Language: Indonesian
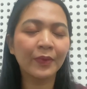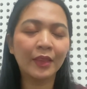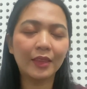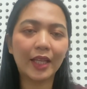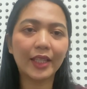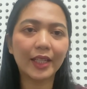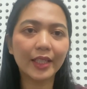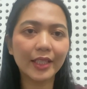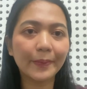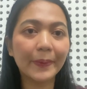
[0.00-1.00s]
Nah,
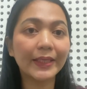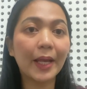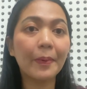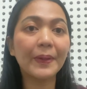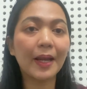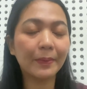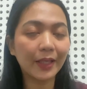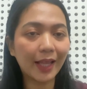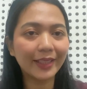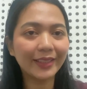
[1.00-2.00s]
kira-kira seperti apa
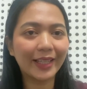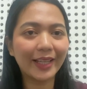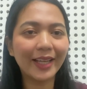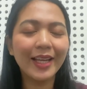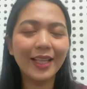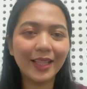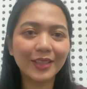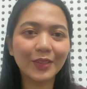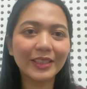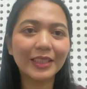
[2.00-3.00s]
penampilannya? Langsung
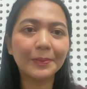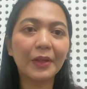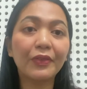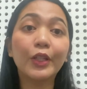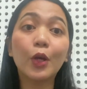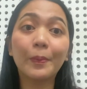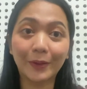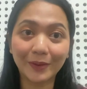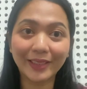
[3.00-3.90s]
aja simak video berikut